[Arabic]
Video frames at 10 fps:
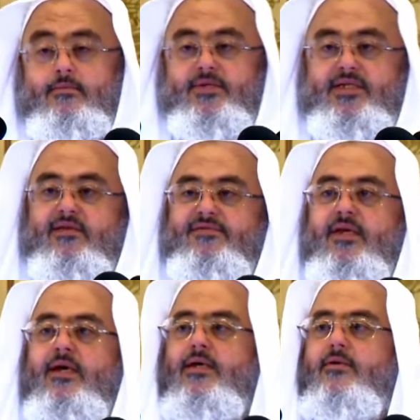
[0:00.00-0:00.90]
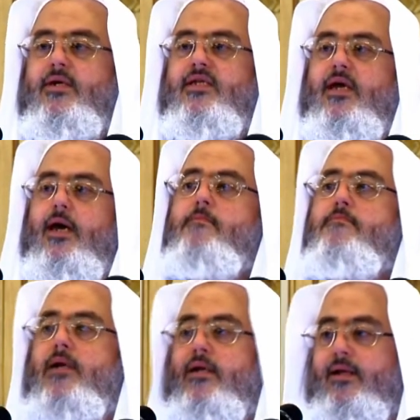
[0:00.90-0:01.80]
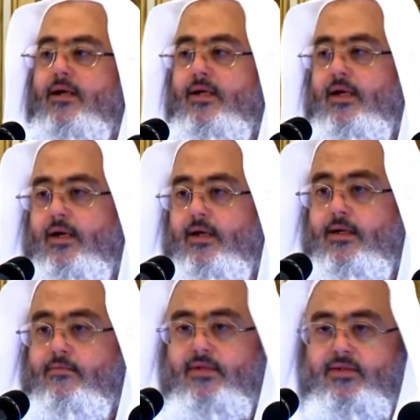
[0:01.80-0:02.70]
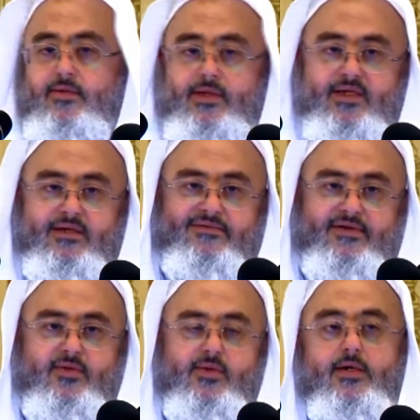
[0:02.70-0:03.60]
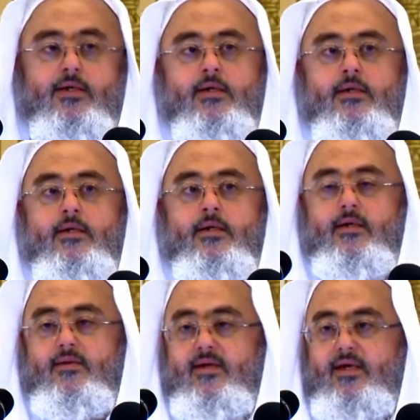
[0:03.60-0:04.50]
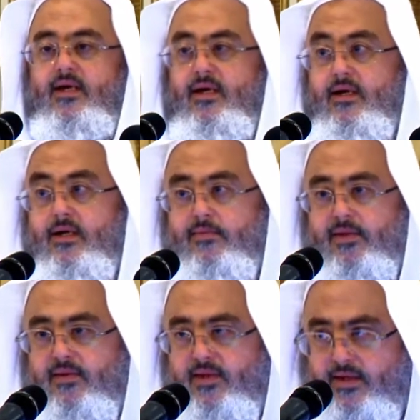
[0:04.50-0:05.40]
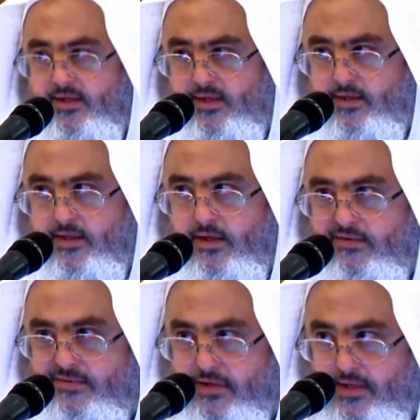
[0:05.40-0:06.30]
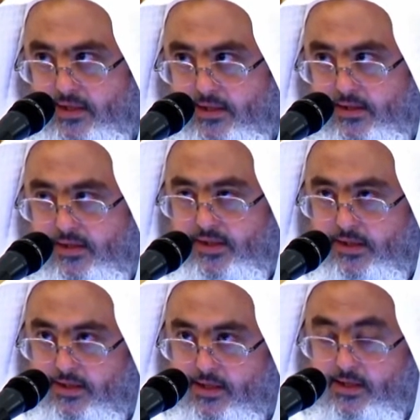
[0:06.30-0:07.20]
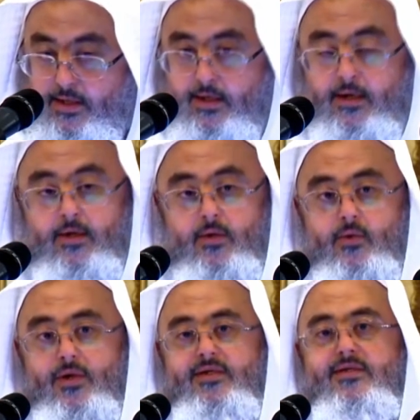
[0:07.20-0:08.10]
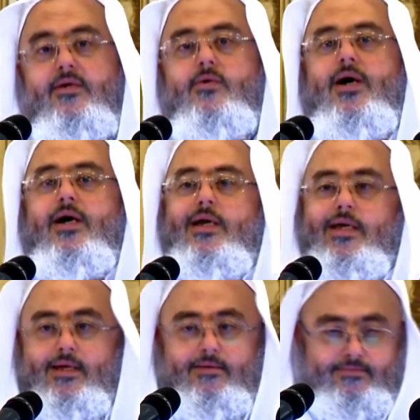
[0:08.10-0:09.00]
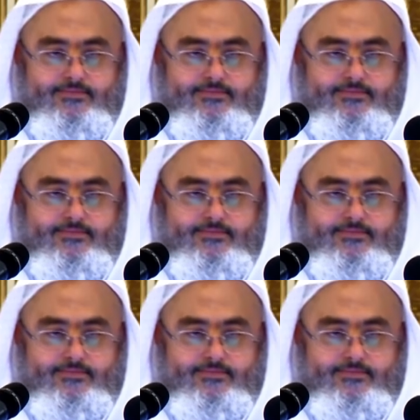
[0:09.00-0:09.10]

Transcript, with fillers: باستفتائه ويتحمل ذلك العالم مسؤولية الفتوى إذا كان عالما ثقة يخاف الله يخشى الله وعنده أهلية